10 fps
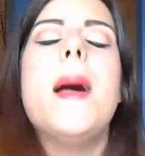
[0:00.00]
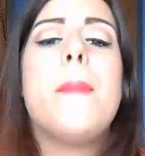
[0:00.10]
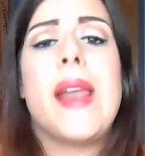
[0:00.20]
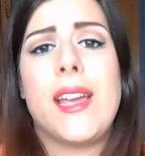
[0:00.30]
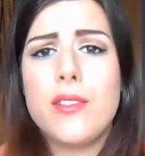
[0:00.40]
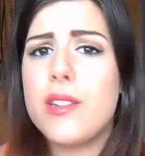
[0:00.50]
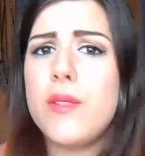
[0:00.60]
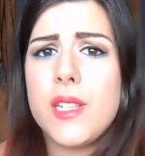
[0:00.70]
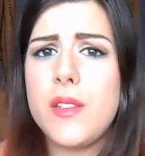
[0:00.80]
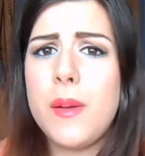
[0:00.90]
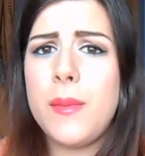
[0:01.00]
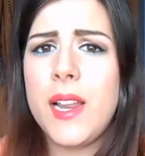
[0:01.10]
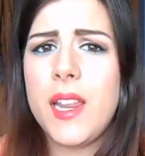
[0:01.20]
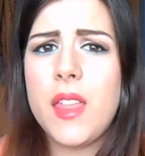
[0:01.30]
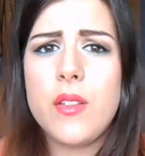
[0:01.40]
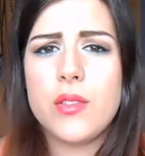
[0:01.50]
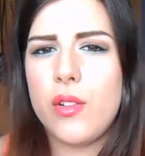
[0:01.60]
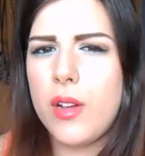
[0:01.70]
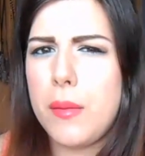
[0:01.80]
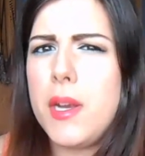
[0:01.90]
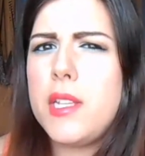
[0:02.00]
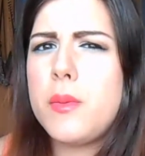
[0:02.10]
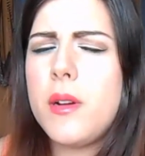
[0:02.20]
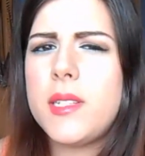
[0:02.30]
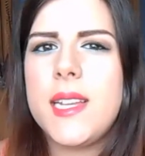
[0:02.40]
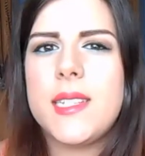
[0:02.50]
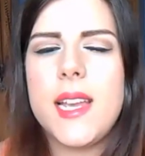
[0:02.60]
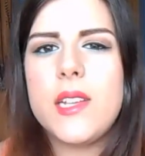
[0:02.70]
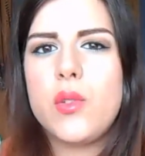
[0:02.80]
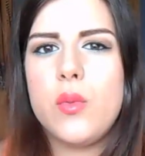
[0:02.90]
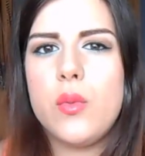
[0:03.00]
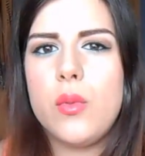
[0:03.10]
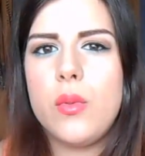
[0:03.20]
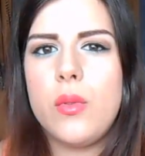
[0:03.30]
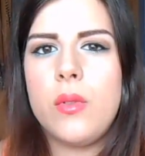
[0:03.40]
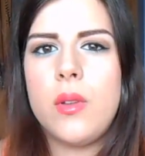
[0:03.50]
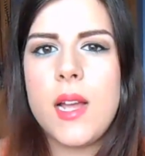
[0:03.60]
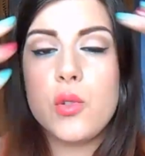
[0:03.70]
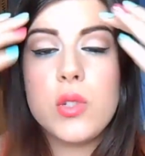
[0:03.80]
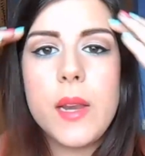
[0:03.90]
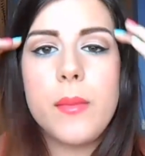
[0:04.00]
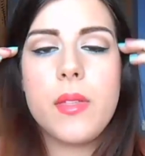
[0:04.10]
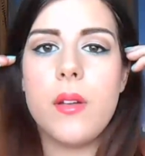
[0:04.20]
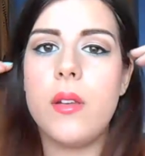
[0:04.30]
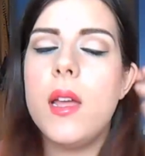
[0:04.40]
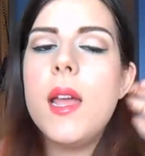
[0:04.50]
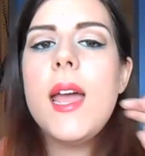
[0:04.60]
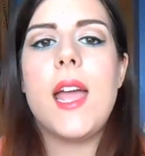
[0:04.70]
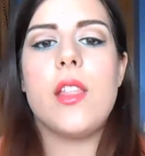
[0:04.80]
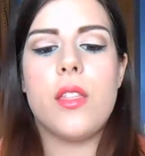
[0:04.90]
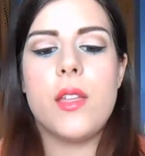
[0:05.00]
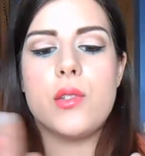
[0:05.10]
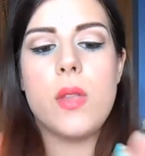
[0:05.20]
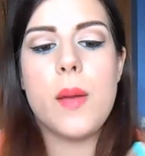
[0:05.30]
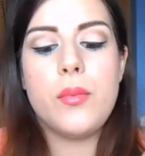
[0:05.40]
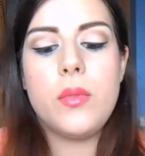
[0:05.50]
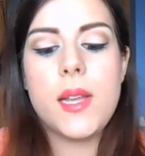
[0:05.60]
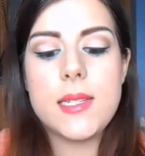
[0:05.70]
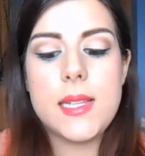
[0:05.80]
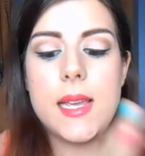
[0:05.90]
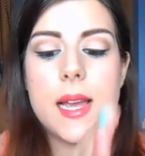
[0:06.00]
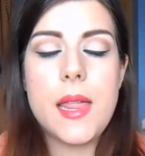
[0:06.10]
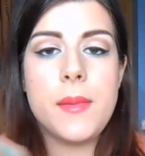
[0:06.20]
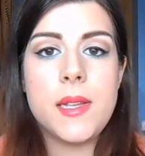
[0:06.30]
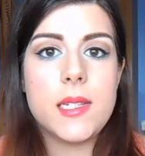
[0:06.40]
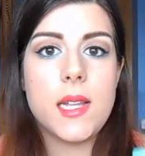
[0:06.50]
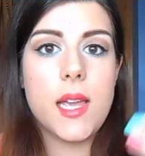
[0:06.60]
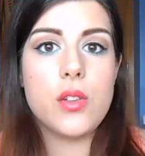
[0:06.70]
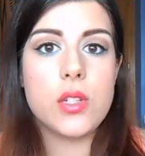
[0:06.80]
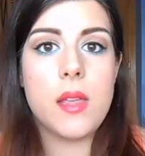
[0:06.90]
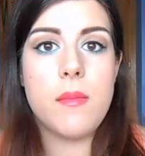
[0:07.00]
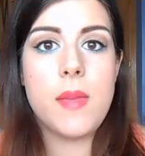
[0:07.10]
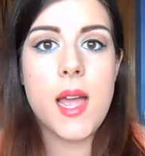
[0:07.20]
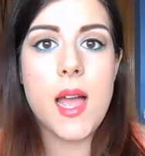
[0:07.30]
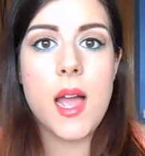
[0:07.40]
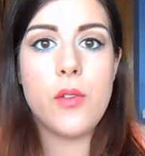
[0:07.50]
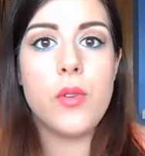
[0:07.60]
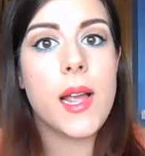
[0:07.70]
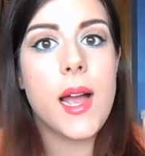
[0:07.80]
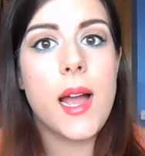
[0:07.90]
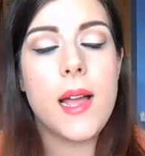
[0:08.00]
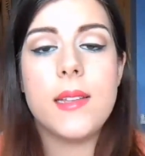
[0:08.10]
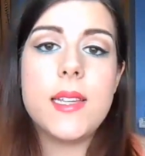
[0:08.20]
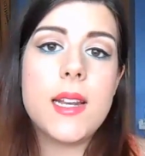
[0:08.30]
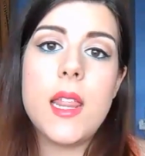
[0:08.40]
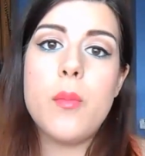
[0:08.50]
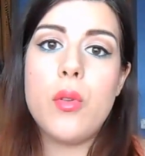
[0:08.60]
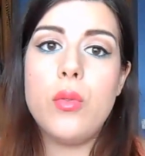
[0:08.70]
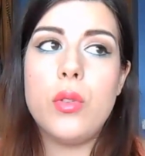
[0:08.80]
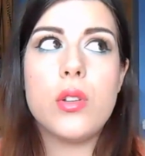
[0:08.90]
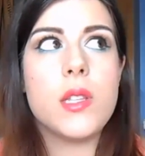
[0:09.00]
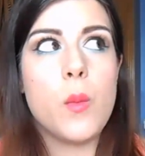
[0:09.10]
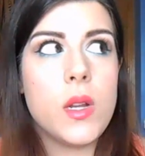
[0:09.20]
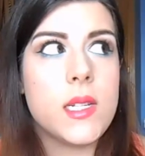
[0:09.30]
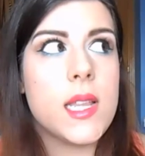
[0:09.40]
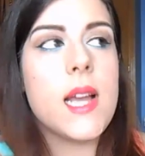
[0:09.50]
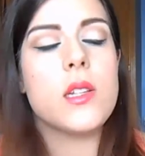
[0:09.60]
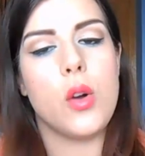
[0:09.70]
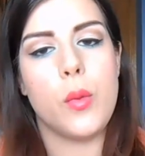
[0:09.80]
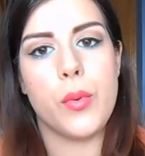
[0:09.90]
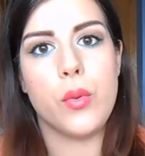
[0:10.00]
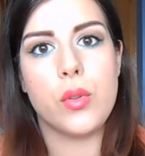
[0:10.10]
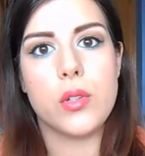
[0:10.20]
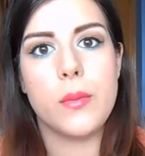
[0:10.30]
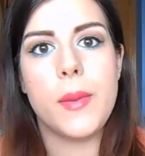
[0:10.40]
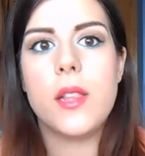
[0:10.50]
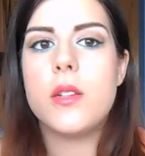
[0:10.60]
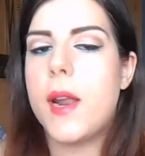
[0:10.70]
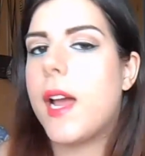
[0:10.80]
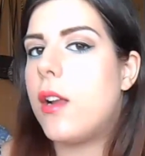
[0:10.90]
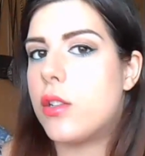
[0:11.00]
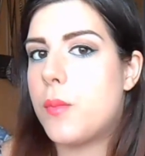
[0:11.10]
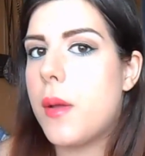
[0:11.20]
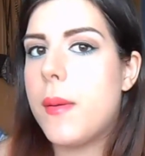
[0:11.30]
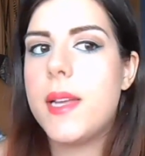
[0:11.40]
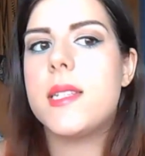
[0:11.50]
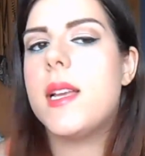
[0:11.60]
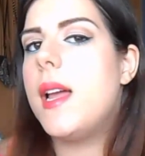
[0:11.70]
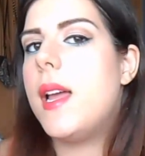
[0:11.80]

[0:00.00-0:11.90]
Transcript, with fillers: Para aquellos que no estéis familiarizados con lo que Birchbox es, es una suscripción. Entonces tú te apuntas y cada mes ellos te envían una caja llena de productos, de muestras o productos completos para que los pruebes